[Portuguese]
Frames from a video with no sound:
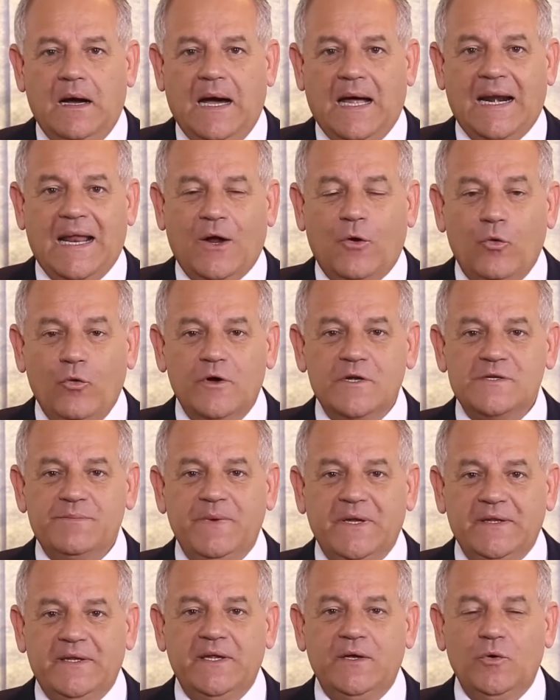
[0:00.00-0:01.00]
Alagoas
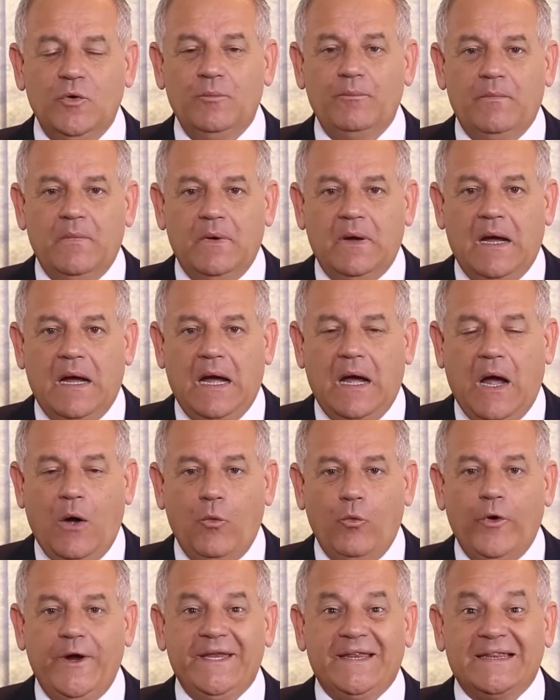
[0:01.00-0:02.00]
me deu
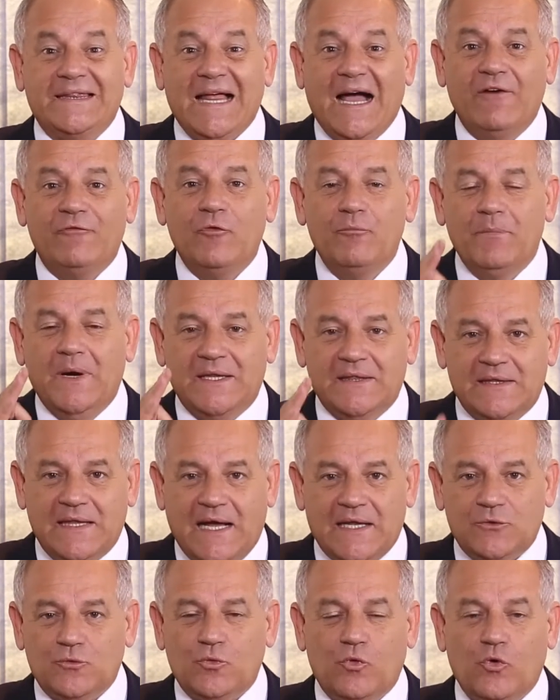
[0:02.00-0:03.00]
o oitavo
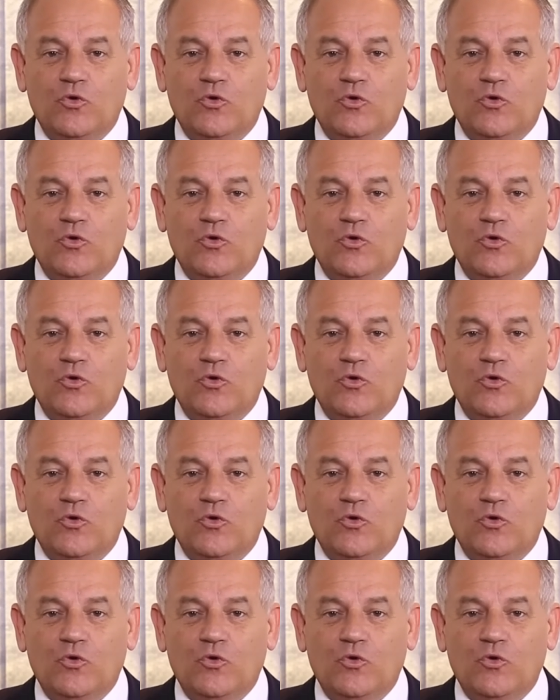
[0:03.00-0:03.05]
mandato